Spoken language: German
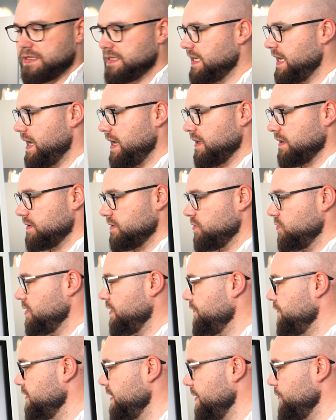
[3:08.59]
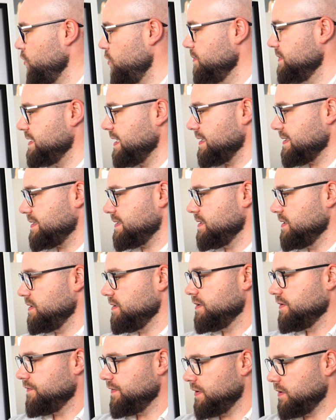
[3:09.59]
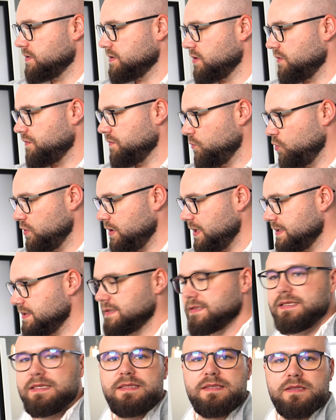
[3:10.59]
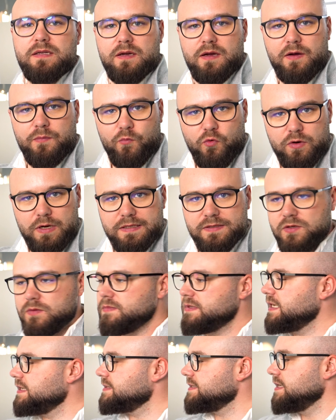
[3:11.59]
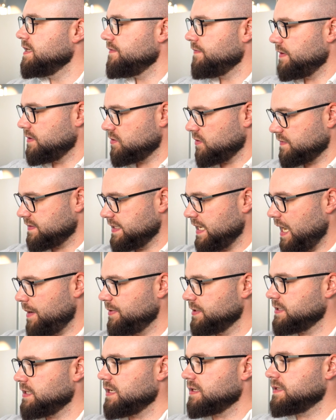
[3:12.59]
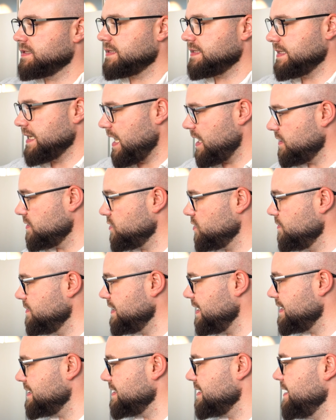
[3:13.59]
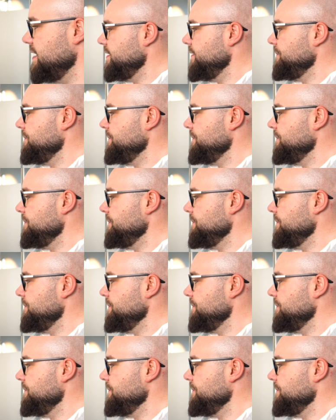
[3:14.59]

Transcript: betragen oder von deinem Umsatz. Ne? Wenn du es auf Monat siehst, Monatsumsatz, wenn du es aufs Jahr betrachtest, Jahresumsatz,